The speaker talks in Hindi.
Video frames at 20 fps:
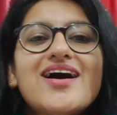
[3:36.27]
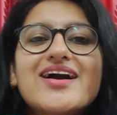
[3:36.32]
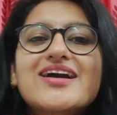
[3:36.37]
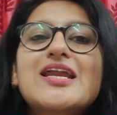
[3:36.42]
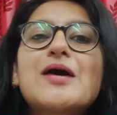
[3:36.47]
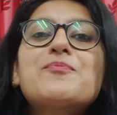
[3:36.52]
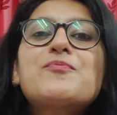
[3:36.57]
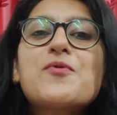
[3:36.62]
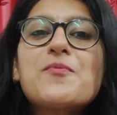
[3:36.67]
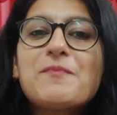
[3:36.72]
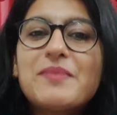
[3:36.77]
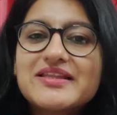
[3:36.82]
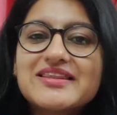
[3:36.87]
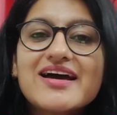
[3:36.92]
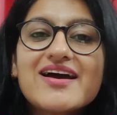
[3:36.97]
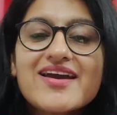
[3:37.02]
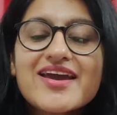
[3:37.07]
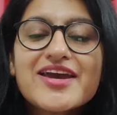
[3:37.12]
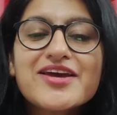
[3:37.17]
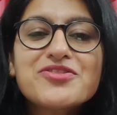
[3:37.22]
अगर आपको
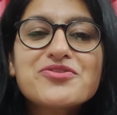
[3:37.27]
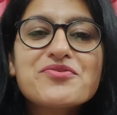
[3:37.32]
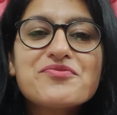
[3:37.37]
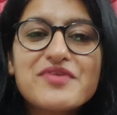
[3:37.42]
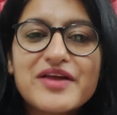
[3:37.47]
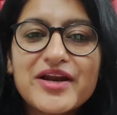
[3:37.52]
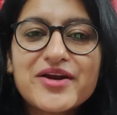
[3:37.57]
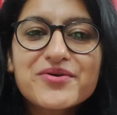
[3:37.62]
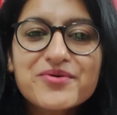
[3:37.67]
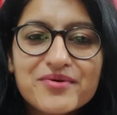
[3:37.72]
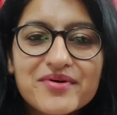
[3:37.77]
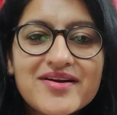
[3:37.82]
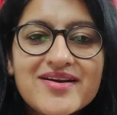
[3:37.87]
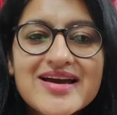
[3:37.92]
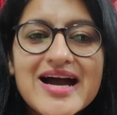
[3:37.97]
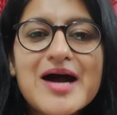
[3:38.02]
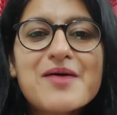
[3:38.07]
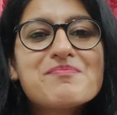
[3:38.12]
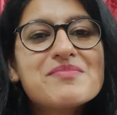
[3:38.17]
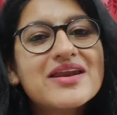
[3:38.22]
पता है तो वेल एंड गुड
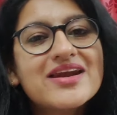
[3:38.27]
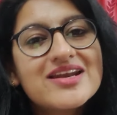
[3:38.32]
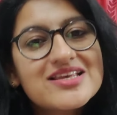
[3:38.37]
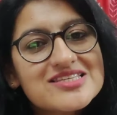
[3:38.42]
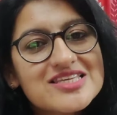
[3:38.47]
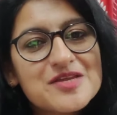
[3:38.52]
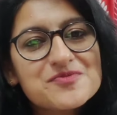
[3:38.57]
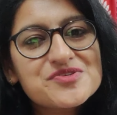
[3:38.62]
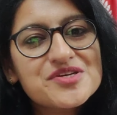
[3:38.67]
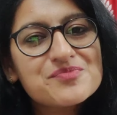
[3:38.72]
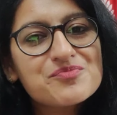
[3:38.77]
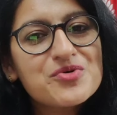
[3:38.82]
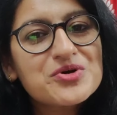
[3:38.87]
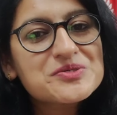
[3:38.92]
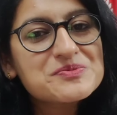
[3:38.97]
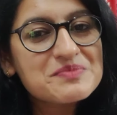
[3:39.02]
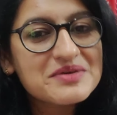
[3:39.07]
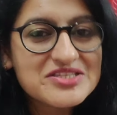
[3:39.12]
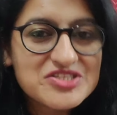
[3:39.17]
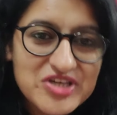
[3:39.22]
आप मेरे डिस्क्रिप्शन
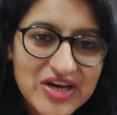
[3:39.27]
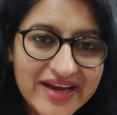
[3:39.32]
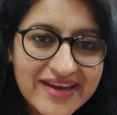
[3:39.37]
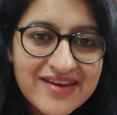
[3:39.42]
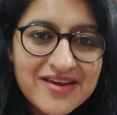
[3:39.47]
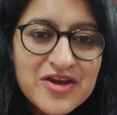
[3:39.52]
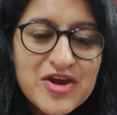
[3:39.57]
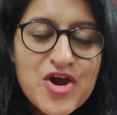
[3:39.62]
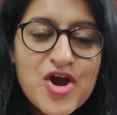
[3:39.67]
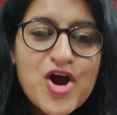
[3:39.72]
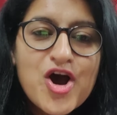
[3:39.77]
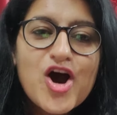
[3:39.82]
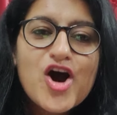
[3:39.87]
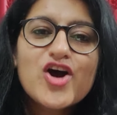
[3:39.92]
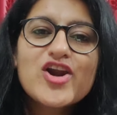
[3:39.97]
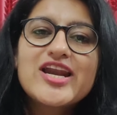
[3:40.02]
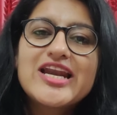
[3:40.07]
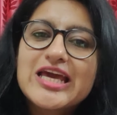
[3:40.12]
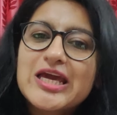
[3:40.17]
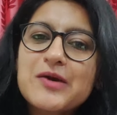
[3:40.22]
बॉक्स में जाएं
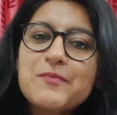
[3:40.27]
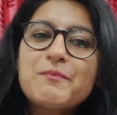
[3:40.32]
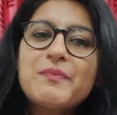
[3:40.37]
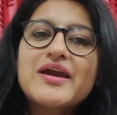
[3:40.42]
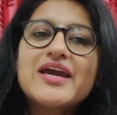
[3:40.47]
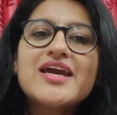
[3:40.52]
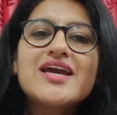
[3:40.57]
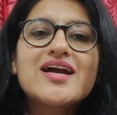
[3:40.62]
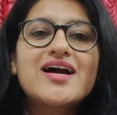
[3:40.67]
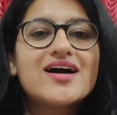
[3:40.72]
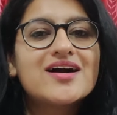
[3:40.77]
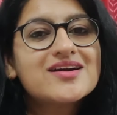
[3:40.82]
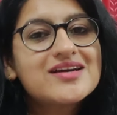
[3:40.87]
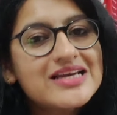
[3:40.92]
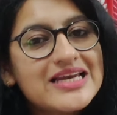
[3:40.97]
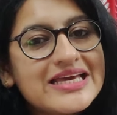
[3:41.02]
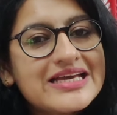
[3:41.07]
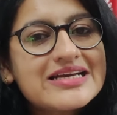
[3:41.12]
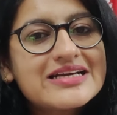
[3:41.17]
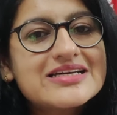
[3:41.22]
और लिंक पे
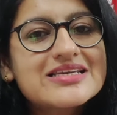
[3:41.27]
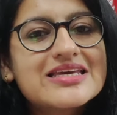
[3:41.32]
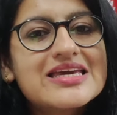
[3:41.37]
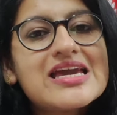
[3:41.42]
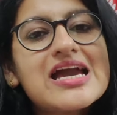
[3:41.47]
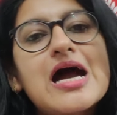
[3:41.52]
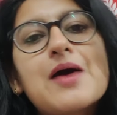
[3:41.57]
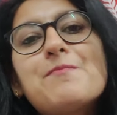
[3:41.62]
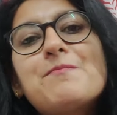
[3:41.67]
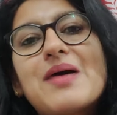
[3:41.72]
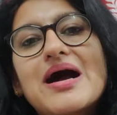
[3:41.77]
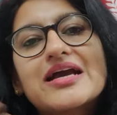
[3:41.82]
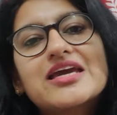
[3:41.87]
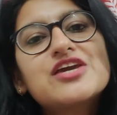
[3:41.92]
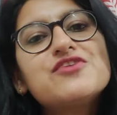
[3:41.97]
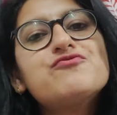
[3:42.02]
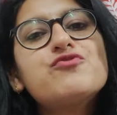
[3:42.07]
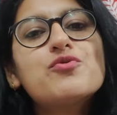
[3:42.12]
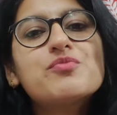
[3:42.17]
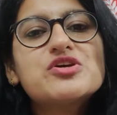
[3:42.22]
क्लिक करके आप
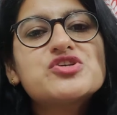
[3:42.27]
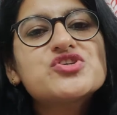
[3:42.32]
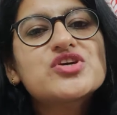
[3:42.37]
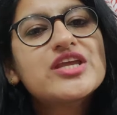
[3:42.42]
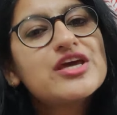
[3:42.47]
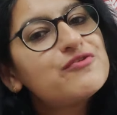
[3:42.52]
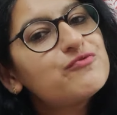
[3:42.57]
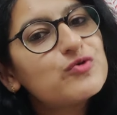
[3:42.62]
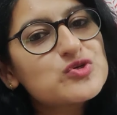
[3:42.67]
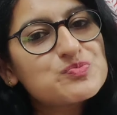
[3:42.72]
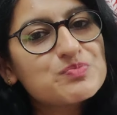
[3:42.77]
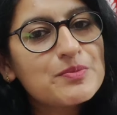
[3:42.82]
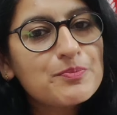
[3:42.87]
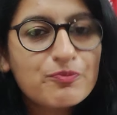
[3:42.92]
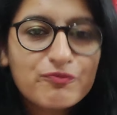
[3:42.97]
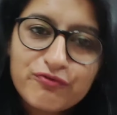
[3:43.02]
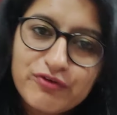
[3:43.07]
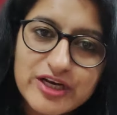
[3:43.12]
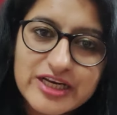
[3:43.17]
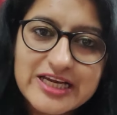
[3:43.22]
बाकी इन्फॉर्मेशन है वो उसमें
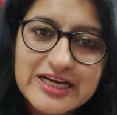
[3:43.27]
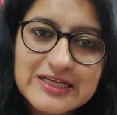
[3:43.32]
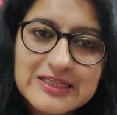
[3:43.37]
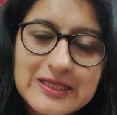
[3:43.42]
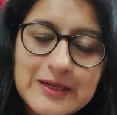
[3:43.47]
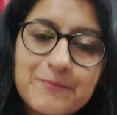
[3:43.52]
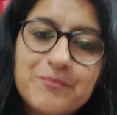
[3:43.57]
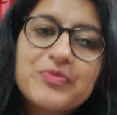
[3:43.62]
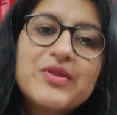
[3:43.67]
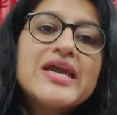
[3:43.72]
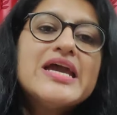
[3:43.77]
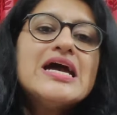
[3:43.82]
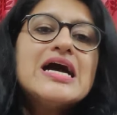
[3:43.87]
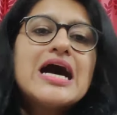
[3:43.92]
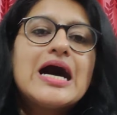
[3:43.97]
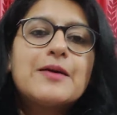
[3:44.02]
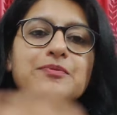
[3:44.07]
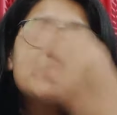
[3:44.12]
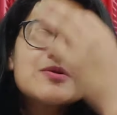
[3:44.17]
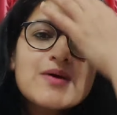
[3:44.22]
फिल कर दें
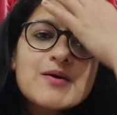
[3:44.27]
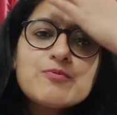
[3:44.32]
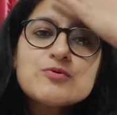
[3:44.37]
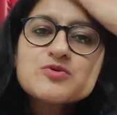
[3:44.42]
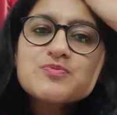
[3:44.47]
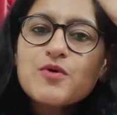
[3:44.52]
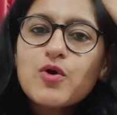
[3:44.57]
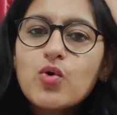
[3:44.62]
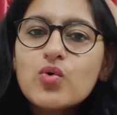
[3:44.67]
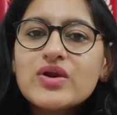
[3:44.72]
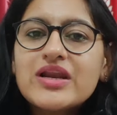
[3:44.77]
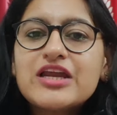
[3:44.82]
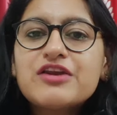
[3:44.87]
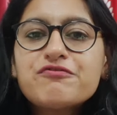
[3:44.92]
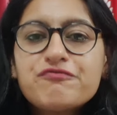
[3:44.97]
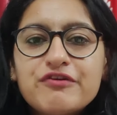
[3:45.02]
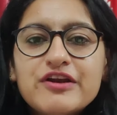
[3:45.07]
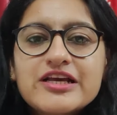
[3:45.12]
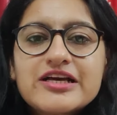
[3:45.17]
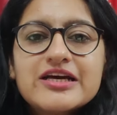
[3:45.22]
अब जब आप उसमें ऑनलाइन
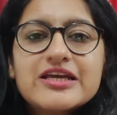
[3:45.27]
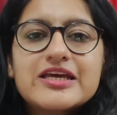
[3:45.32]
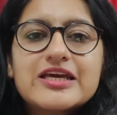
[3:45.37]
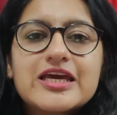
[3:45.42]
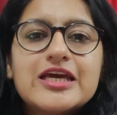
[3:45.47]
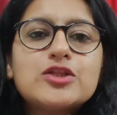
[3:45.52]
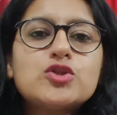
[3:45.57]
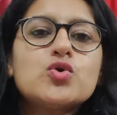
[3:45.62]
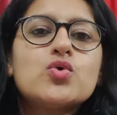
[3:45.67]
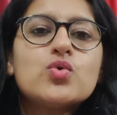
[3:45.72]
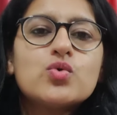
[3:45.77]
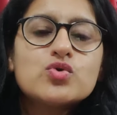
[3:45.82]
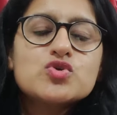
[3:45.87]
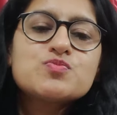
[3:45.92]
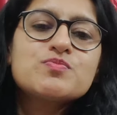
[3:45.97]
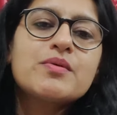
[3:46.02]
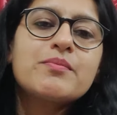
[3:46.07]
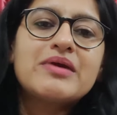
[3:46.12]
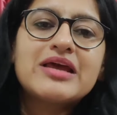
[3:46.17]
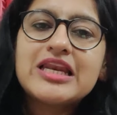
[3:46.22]
फिल करेंगे तो
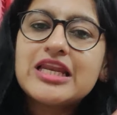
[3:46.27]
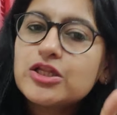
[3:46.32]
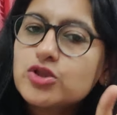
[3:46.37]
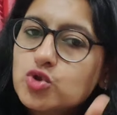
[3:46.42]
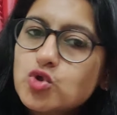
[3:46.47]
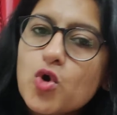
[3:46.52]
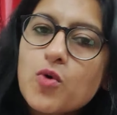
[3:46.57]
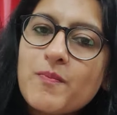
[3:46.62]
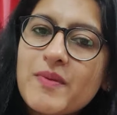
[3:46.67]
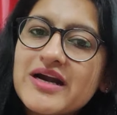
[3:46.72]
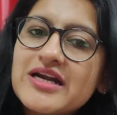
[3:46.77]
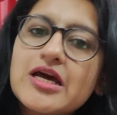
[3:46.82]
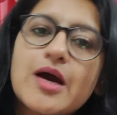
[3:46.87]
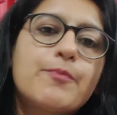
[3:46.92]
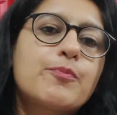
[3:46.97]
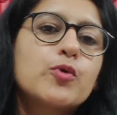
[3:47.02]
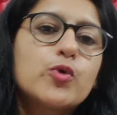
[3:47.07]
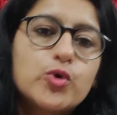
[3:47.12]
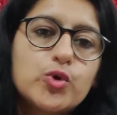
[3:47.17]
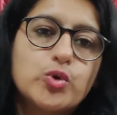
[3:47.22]
उसमें मेनली दो पार्ट
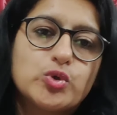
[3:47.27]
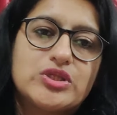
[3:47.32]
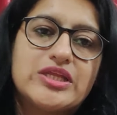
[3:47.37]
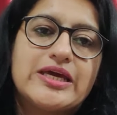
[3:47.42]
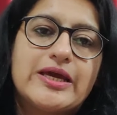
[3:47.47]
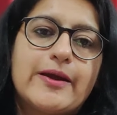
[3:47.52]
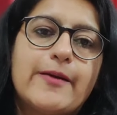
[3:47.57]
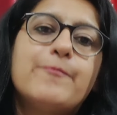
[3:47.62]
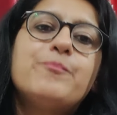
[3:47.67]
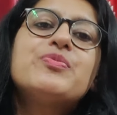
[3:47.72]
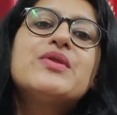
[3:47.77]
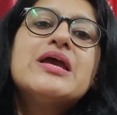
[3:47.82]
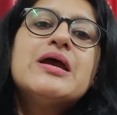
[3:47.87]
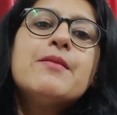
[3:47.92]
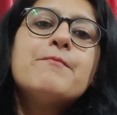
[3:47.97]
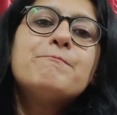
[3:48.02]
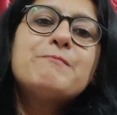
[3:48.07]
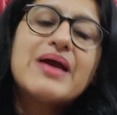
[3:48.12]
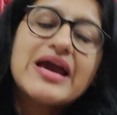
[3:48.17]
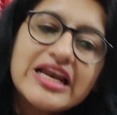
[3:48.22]
अपलोड होते हैं
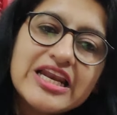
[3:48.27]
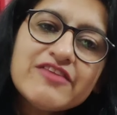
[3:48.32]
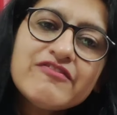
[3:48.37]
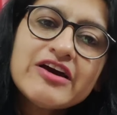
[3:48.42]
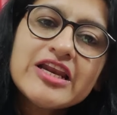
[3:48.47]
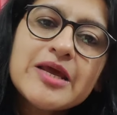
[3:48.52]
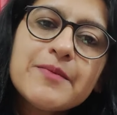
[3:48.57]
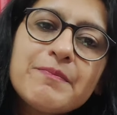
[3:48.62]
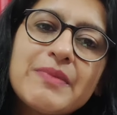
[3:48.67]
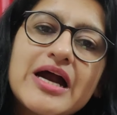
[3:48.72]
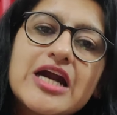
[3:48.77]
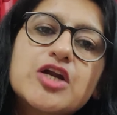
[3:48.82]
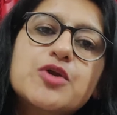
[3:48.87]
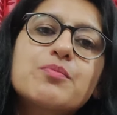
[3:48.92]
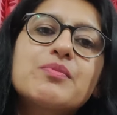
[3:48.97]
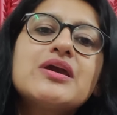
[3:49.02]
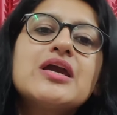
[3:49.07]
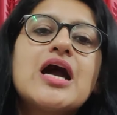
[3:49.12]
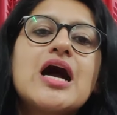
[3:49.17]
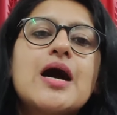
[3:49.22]
पहले वाले
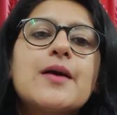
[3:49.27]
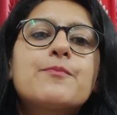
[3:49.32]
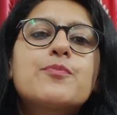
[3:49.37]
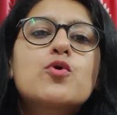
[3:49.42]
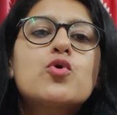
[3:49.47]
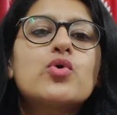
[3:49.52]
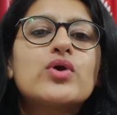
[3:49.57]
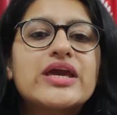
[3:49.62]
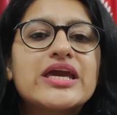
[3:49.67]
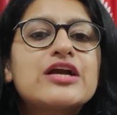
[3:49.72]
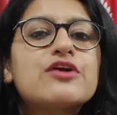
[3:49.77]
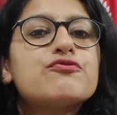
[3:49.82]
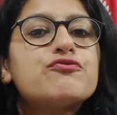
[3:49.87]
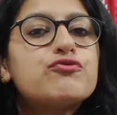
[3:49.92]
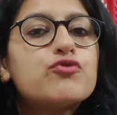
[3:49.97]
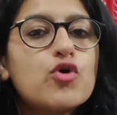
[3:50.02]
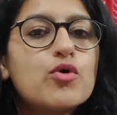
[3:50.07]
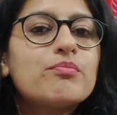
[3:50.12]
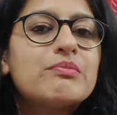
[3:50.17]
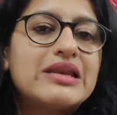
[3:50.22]
पार्ट में आपको एक
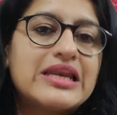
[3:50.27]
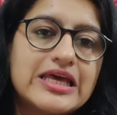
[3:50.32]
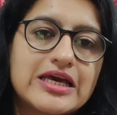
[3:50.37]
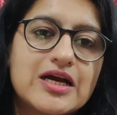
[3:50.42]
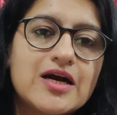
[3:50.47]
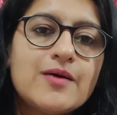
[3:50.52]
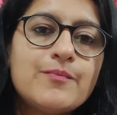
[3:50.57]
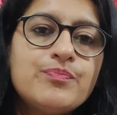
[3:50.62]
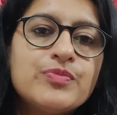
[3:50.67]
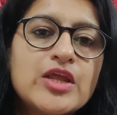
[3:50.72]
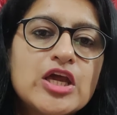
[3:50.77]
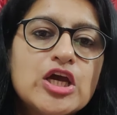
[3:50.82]
फॉर्म मिलेगा